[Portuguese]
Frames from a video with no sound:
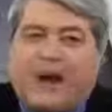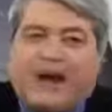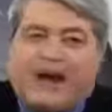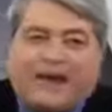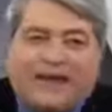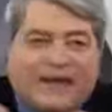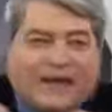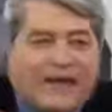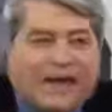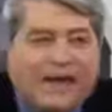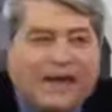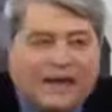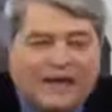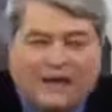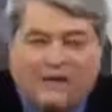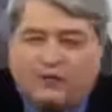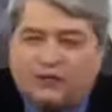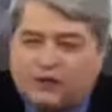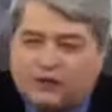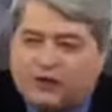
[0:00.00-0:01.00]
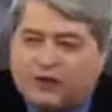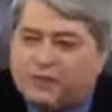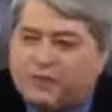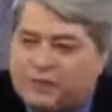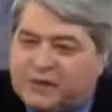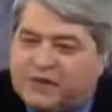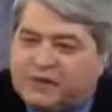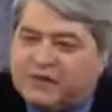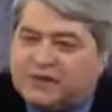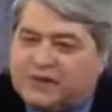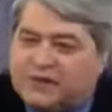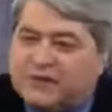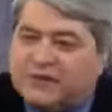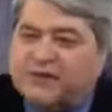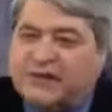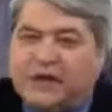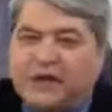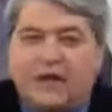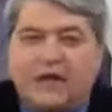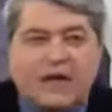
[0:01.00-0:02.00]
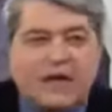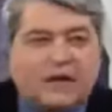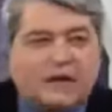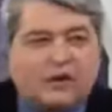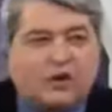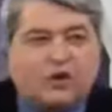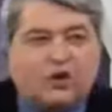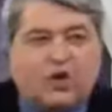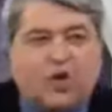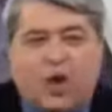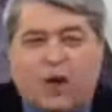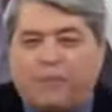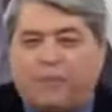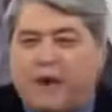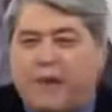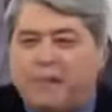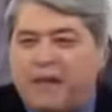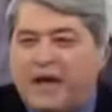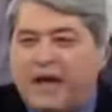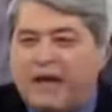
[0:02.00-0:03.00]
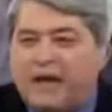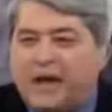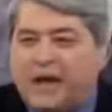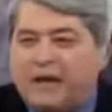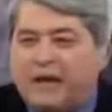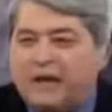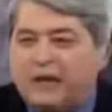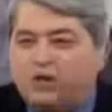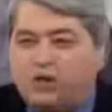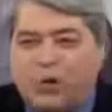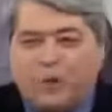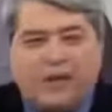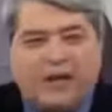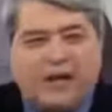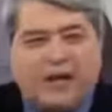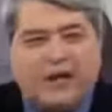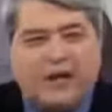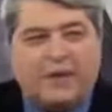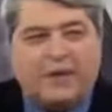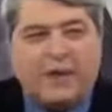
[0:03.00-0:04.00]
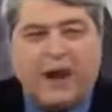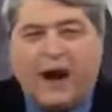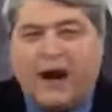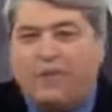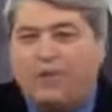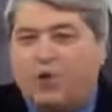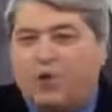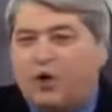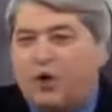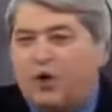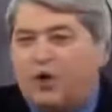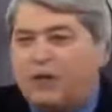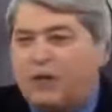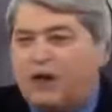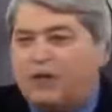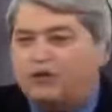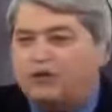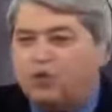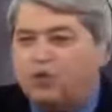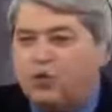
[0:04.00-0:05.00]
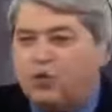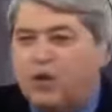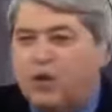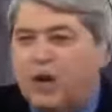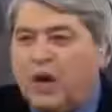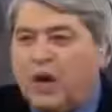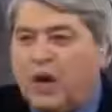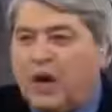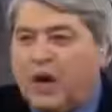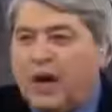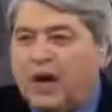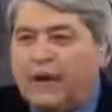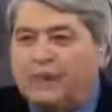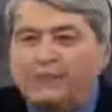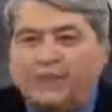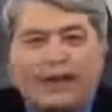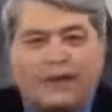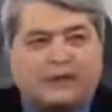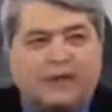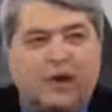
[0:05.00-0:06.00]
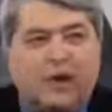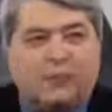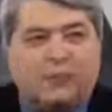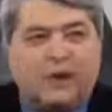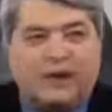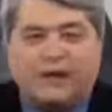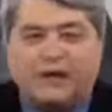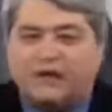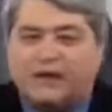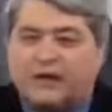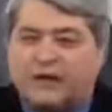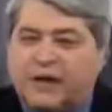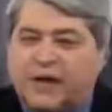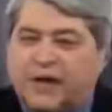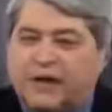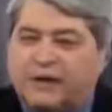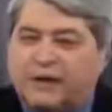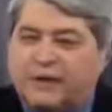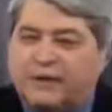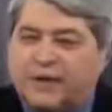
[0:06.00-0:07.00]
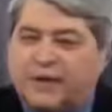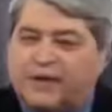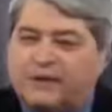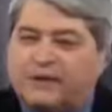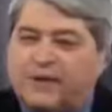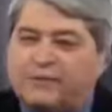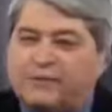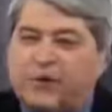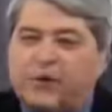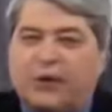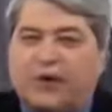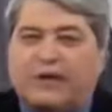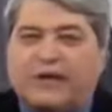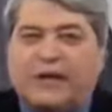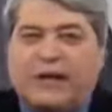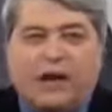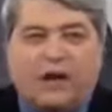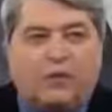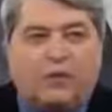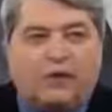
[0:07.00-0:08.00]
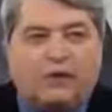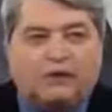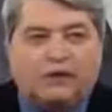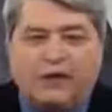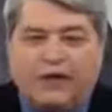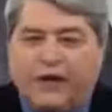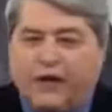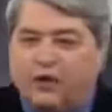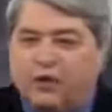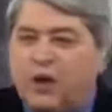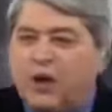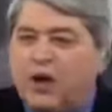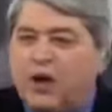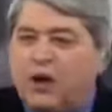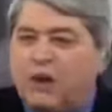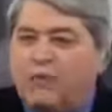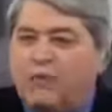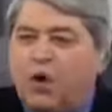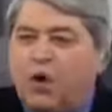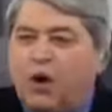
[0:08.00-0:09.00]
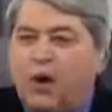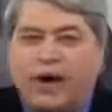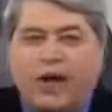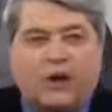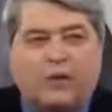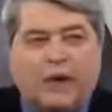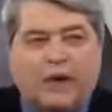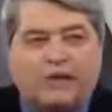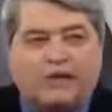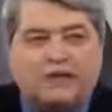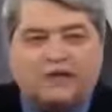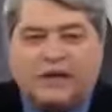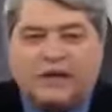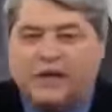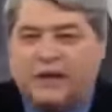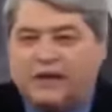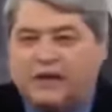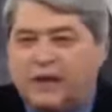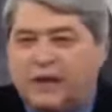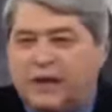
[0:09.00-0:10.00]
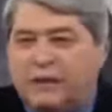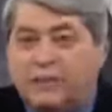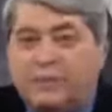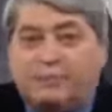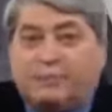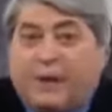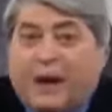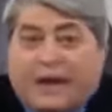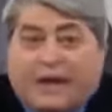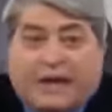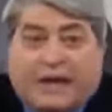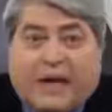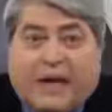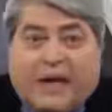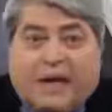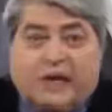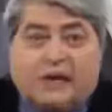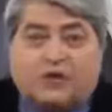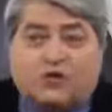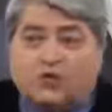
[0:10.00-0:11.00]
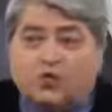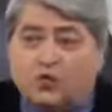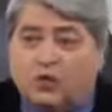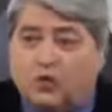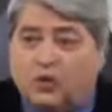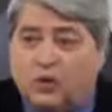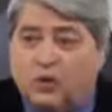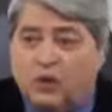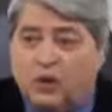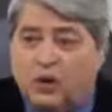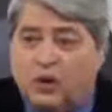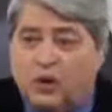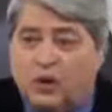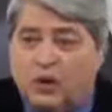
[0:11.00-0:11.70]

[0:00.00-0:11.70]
Para que que você precisa de Copa América aqui? Domina Neymar, morreu mais um. É, é deu pela esquerda, recebeu o lateral brasileiro, morreram mais 30. Para que isso?